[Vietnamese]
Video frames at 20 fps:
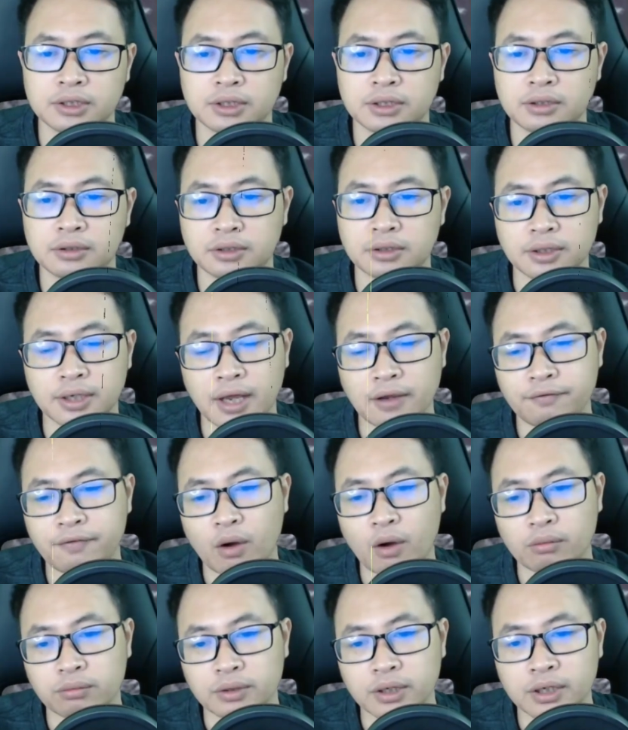Trở lại
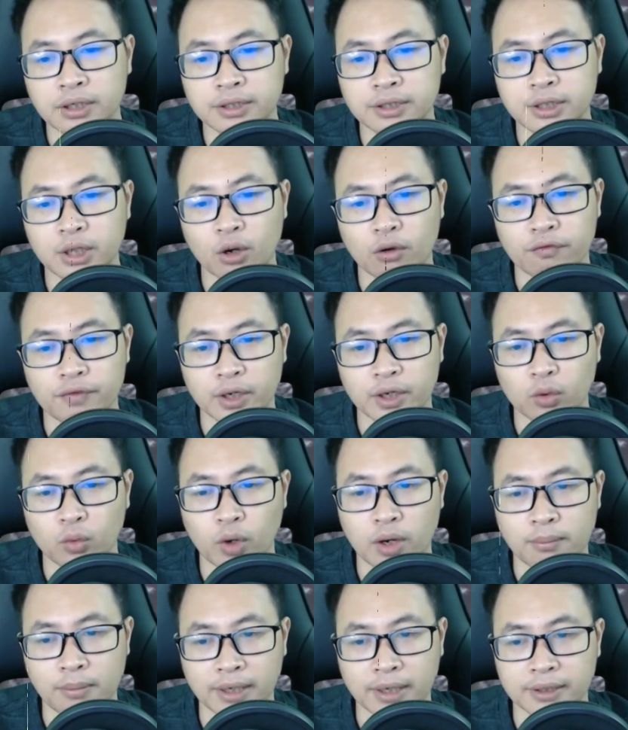phòng nơi tiểu viện
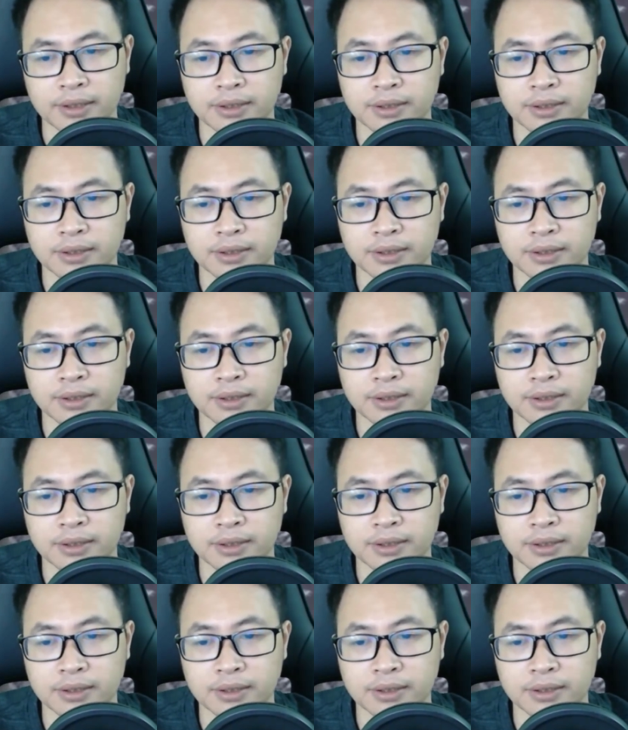khuê mạch